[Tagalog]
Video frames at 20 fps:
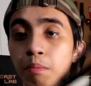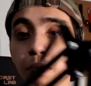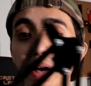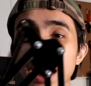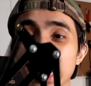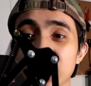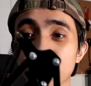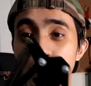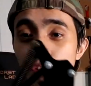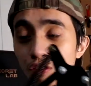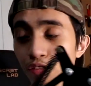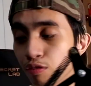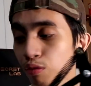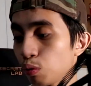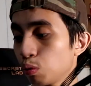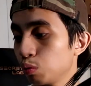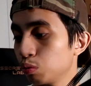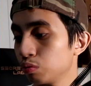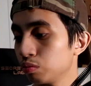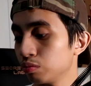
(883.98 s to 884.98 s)

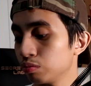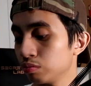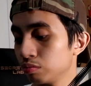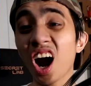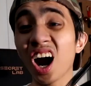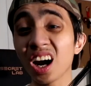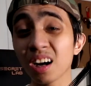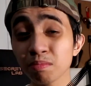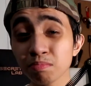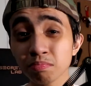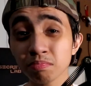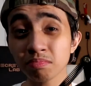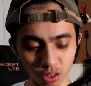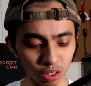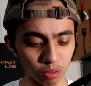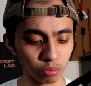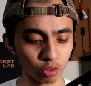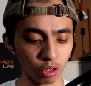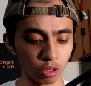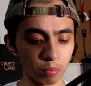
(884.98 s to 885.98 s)
microphone arm.
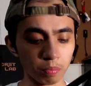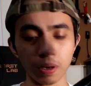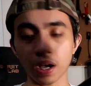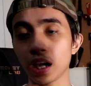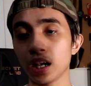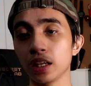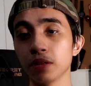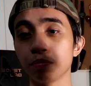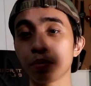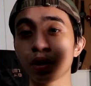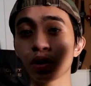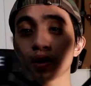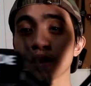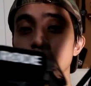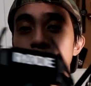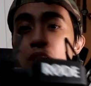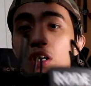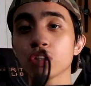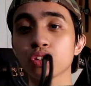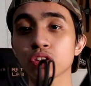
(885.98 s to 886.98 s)
Kalam ko ang pangalan. Pero
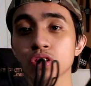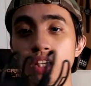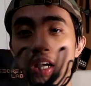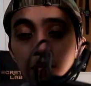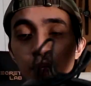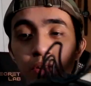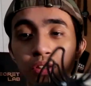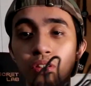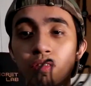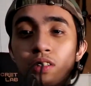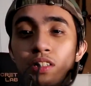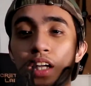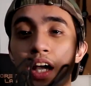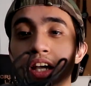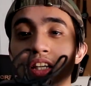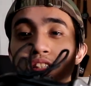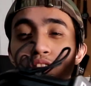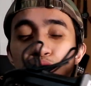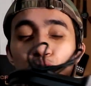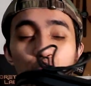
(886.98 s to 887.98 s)
nabili ko to sa Amazon
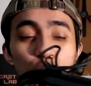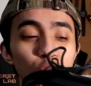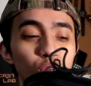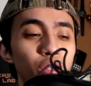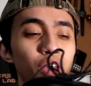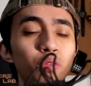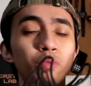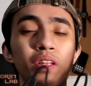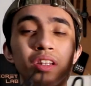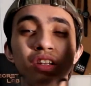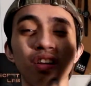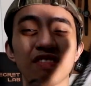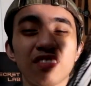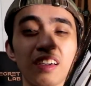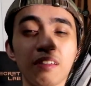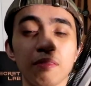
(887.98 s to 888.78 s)
guys for only 25